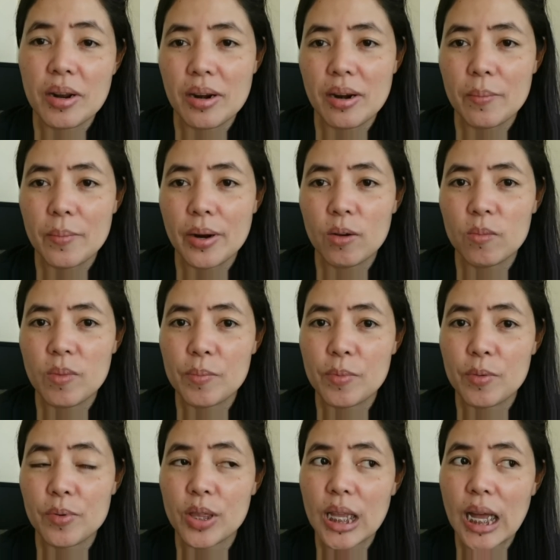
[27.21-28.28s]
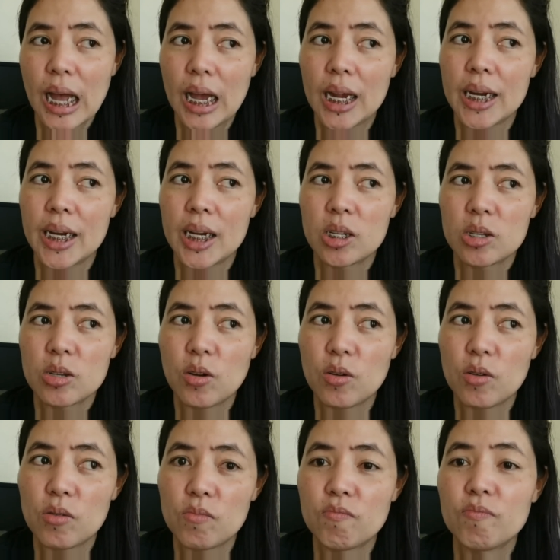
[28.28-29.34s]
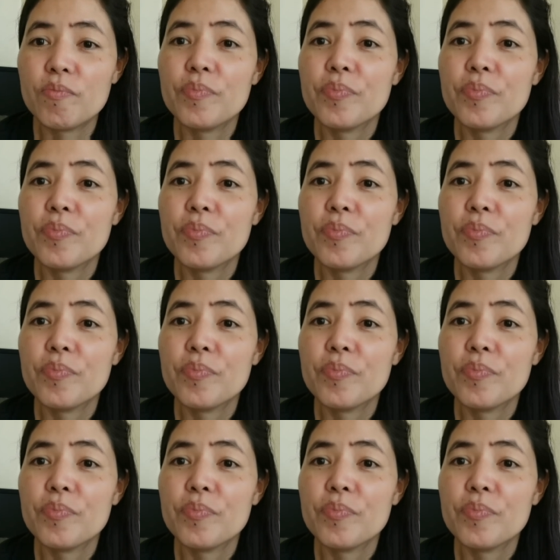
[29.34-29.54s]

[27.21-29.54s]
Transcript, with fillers: na naman ako mapupuntahan. So,